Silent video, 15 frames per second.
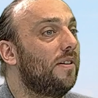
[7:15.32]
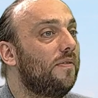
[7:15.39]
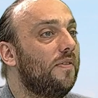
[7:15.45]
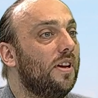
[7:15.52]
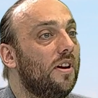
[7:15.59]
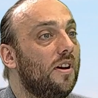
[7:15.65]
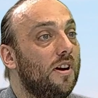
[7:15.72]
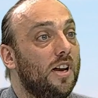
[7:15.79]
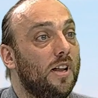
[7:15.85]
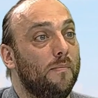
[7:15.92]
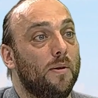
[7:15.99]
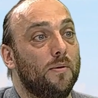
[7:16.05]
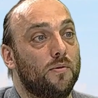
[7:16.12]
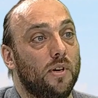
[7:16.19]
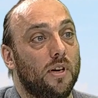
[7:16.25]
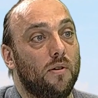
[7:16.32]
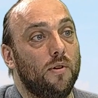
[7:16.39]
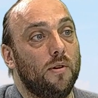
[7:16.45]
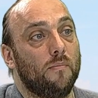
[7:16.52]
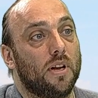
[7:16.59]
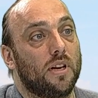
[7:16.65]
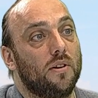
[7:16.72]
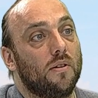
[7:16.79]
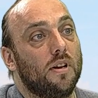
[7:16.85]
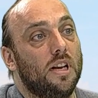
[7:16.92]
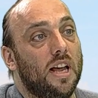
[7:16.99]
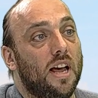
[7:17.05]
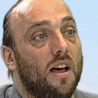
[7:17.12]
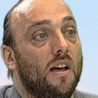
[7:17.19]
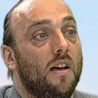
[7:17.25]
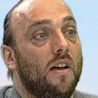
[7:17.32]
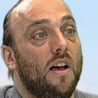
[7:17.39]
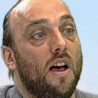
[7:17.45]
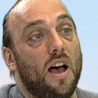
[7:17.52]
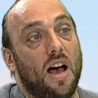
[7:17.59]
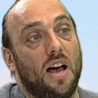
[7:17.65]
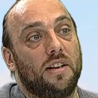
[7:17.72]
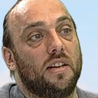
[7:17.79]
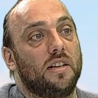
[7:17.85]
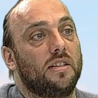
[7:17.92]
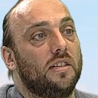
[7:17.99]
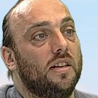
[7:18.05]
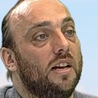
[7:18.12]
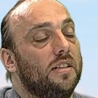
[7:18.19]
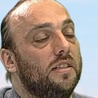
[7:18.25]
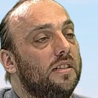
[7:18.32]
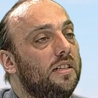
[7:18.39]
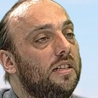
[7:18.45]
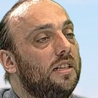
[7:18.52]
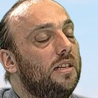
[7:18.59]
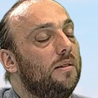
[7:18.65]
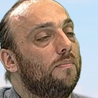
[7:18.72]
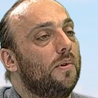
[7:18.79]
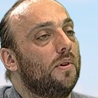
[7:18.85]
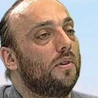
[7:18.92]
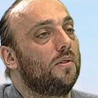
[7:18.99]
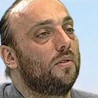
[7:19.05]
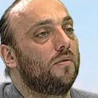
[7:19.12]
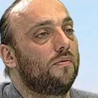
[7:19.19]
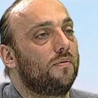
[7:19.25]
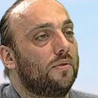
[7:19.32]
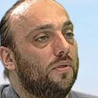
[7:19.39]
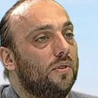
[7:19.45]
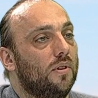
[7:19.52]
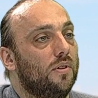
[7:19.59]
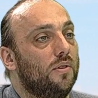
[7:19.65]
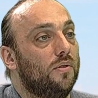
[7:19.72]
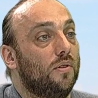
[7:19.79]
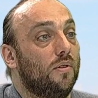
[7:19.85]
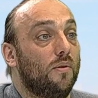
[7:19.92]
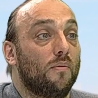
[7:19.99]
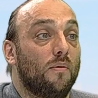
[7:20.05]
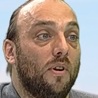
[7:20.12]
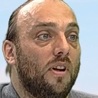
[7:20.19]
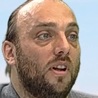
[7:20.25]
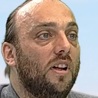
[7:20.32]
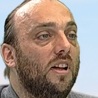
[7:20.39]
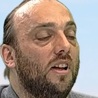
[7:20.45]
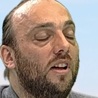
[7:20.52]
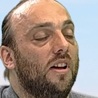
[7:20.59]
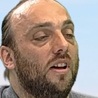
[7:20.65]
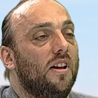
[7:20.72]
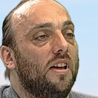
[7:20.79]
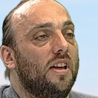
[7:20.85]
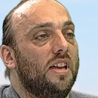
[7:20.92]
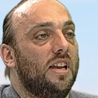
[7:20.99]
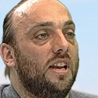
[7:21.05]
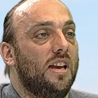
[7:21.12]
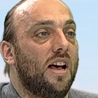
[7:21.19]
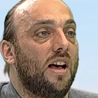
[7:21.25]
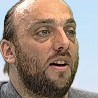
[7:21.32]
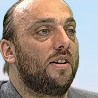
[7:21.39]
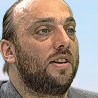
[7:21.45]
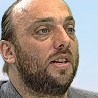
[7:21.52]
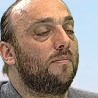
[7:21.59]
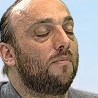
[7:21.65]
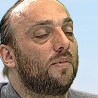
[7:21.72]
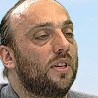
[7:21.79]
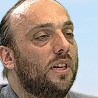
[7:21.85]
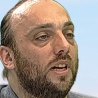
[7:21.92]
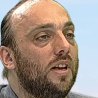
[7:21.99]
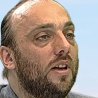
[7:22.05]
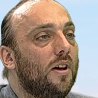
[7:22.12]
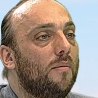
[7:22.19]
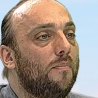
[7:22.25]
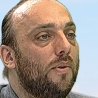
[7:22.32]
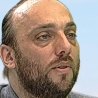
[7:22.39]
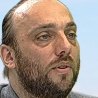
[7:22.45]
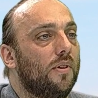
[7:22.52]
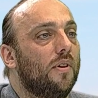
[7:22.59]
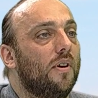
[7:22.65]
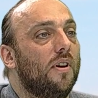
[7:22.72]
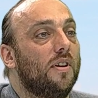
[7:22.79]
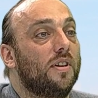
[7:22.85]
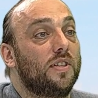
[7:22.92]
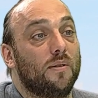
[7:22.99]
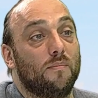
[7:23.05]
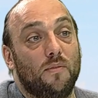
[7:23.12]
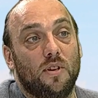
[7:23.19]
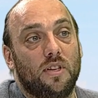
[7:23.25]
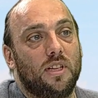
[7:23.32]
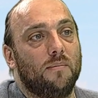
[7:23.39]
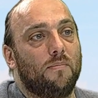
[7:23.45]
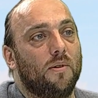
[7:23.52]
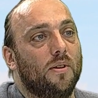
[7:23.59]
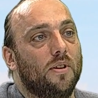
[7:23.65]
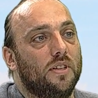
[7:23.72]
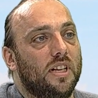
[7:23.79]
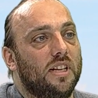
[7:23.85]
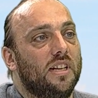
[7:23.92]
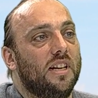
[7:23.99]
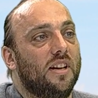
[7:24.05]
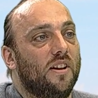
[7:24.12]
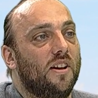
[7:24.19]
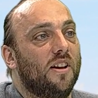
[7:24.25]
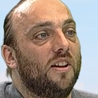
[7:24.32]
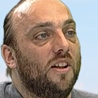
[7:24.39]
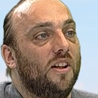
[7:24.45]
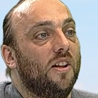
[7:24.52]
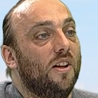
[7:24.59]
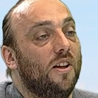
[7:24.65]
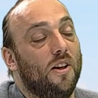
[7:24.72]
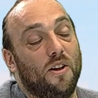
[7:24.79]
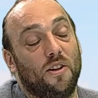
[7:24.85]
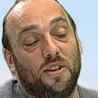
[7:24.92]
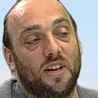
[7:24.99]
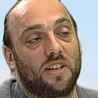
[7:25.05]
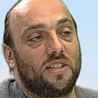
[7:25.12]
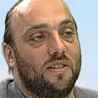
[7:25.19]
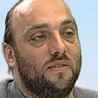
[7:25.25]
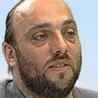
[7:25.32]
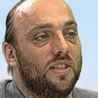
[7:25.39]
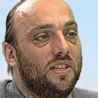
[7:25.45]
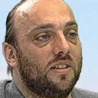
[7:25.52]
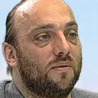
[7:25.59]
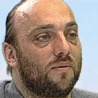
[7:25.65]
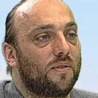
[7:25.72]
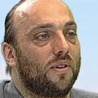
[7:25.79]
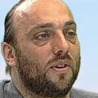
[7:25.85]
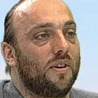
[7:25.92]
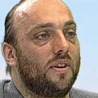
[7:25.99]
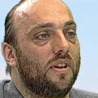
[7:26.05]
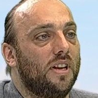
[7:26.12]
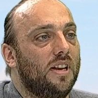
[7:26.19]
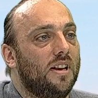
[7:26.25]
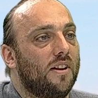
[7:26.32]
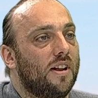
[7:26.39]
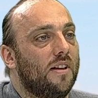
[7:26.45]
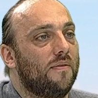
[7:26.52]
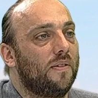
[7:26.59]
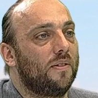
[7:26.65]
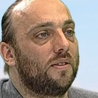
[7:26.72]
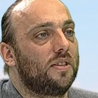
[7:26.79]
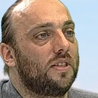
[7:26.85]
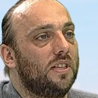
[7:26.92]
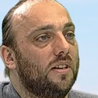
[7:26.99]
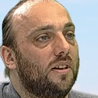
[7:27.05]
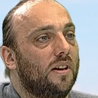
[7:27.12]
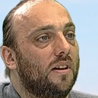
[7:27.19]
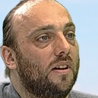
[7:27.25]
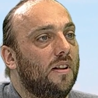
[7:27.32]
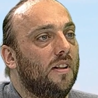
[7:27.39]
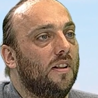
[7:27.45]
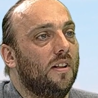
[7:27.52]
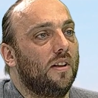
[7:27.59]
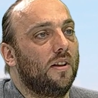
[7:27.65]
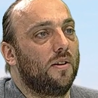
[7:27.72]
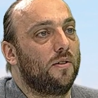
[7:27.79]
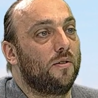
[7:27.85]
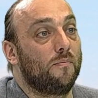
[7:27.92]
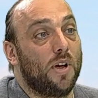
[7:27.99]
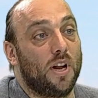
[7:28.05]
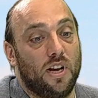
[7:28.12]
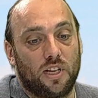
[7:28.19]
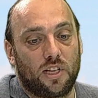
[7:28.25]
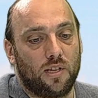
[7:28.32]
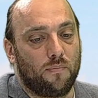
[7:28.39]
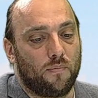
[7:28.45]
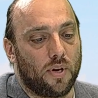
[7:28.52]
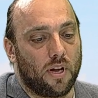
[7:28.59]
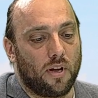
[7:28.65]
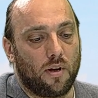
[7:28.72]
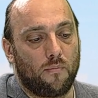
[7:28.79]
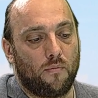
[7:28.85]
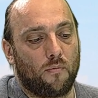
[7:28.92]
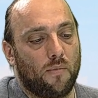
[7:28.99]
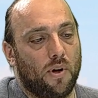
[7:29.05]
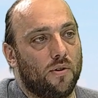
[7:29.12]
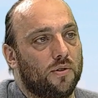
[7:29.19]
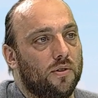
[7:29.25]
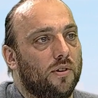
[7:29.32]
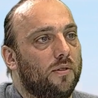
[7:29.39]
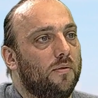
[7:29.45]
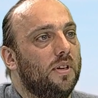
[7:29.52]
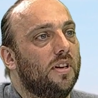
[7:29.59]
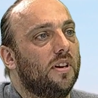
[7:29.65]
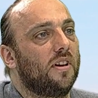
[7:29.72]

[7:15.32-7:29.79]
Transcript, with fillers: fait les mêmes choix que lui. Maintenant, il est attaché à cette équipe de foot de Lyon. il l'a démontré pendant ses multiples années d'activité. Donc, il en a fait aussi une belle équipe. Et bon, bah, aujourd'hui,